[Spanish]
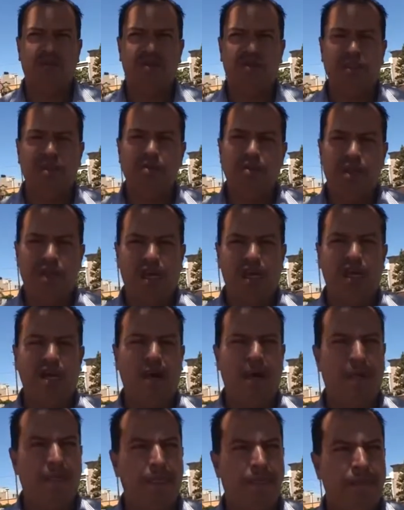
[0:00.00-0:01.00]
Yo sí
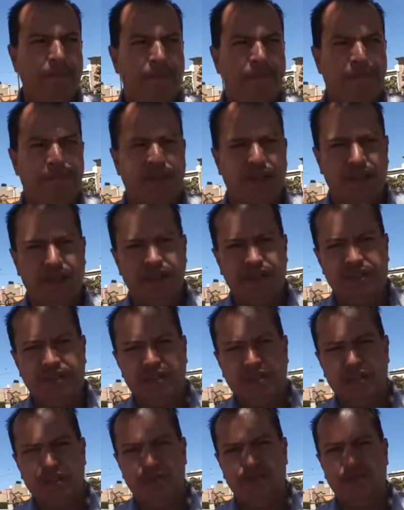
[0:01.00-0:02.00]
invitaría, en este
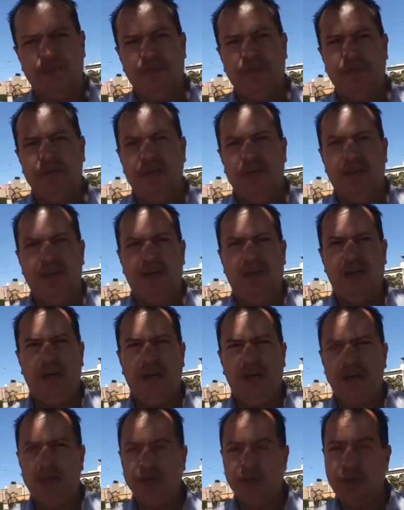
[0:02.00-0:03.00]
caso, eh,
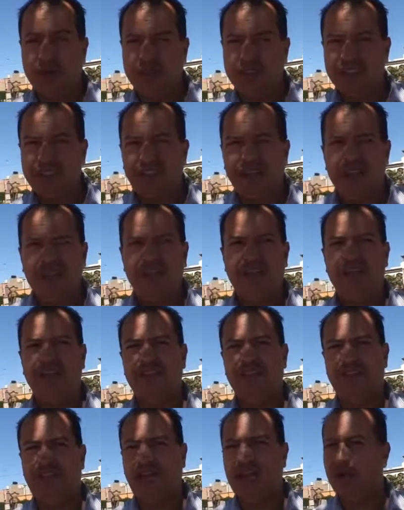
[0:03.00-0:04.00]
a las
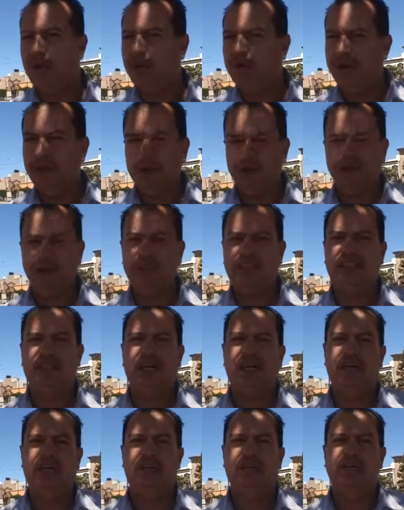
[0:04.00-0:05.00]
universidades, al gobierno del
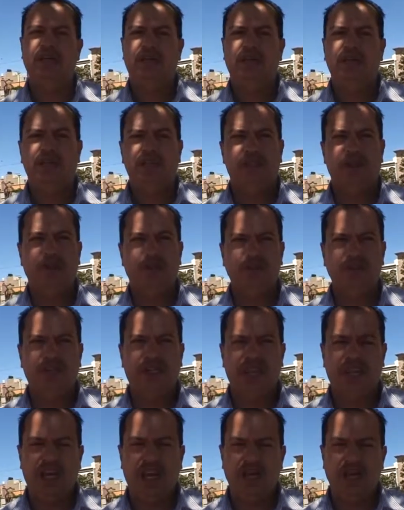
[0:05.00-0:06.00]
Estado. Sabemos
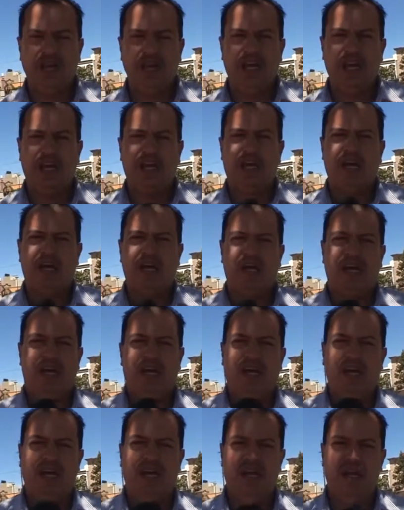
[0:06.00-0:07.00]
que ya hay una
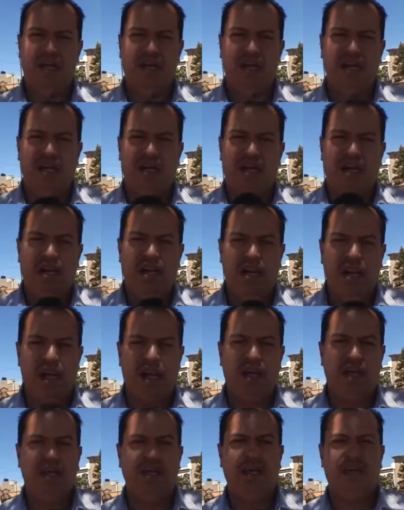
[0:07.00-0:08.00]
eh,
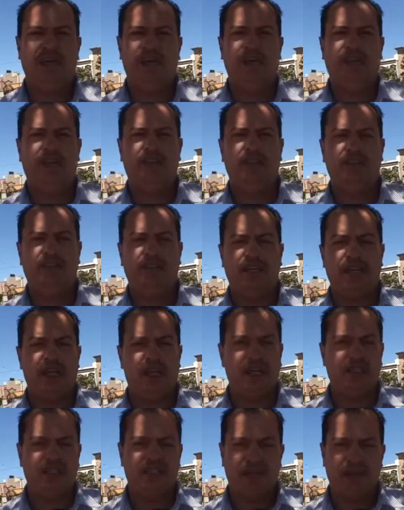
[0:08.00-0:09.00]
ley eh, este,
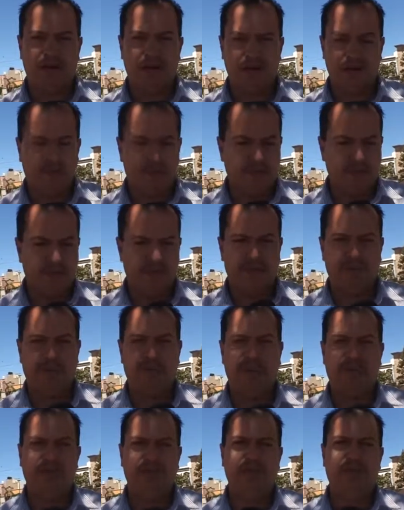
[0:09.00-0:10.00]
que se acaba de
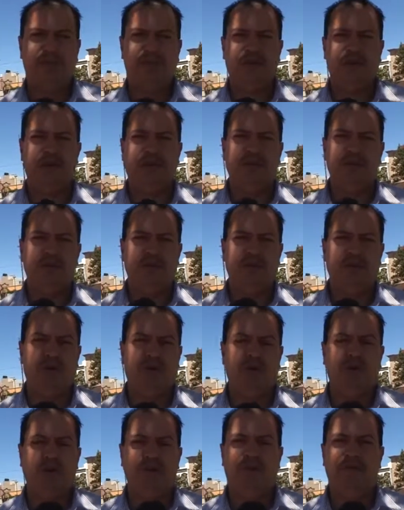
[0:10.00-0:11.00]
aprobar hace, hace
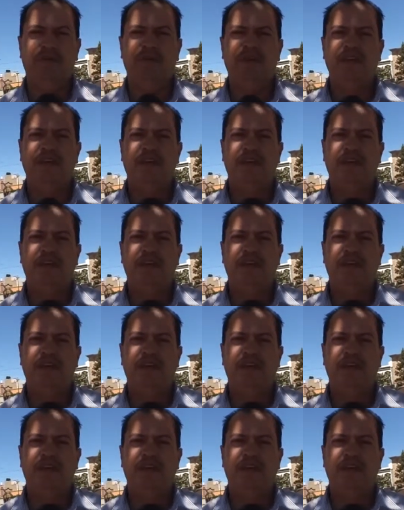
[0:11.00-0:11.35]
poquito